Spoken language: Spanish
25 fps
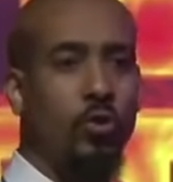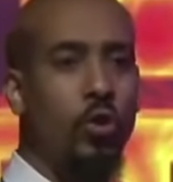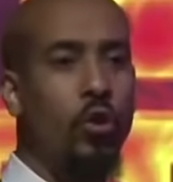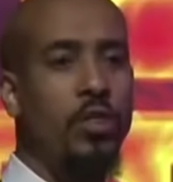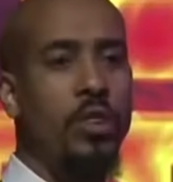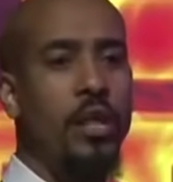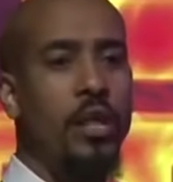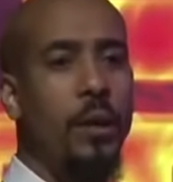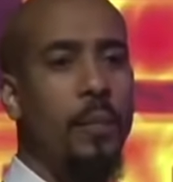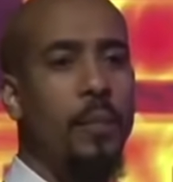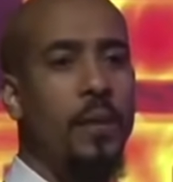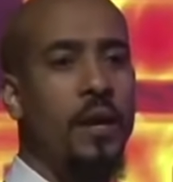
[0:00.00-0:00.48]
don
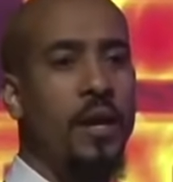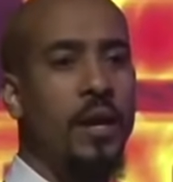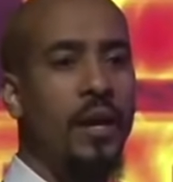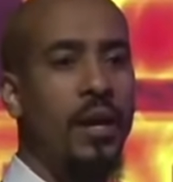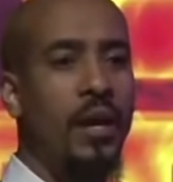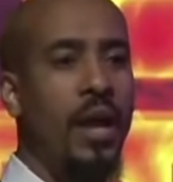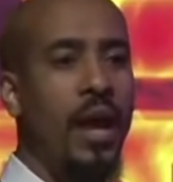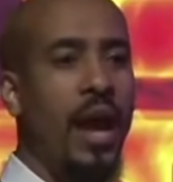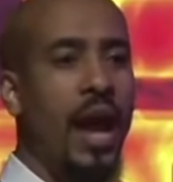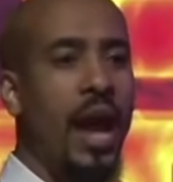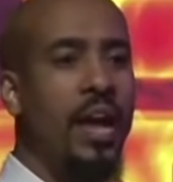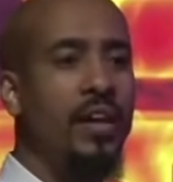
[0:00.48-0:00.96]
David
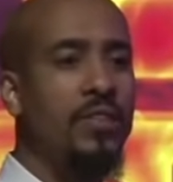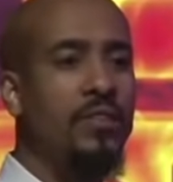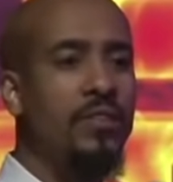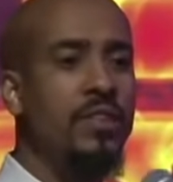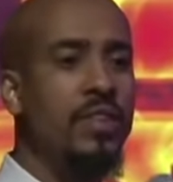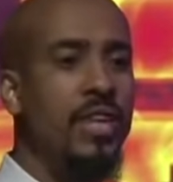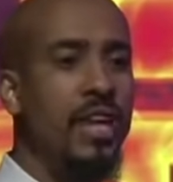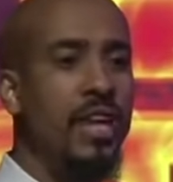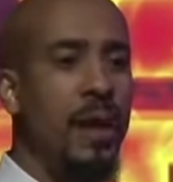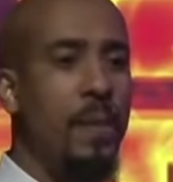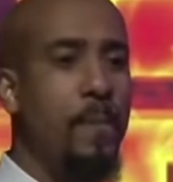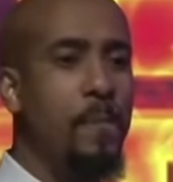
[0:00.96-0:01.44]
en
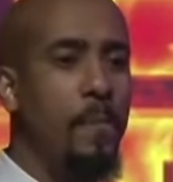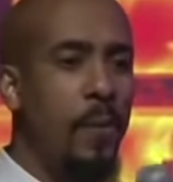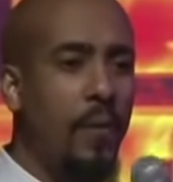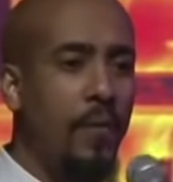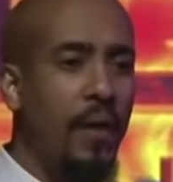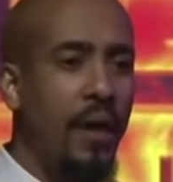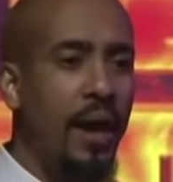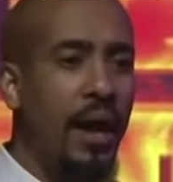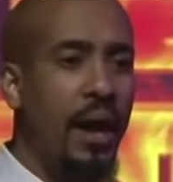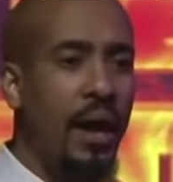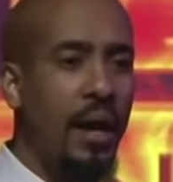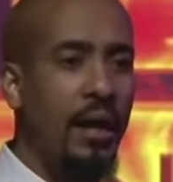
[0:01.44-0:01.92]
tiempo
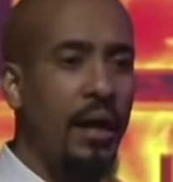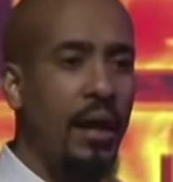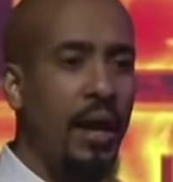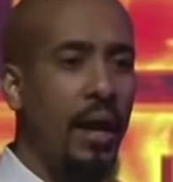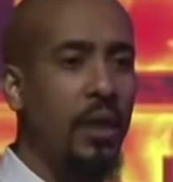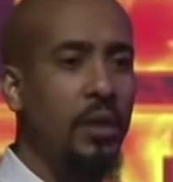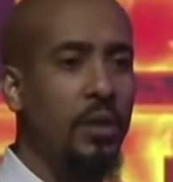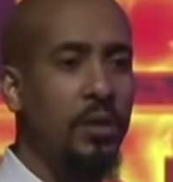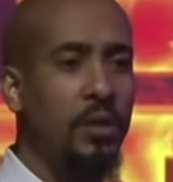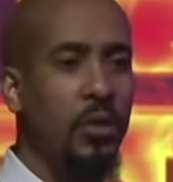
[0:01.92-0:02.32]
de guerra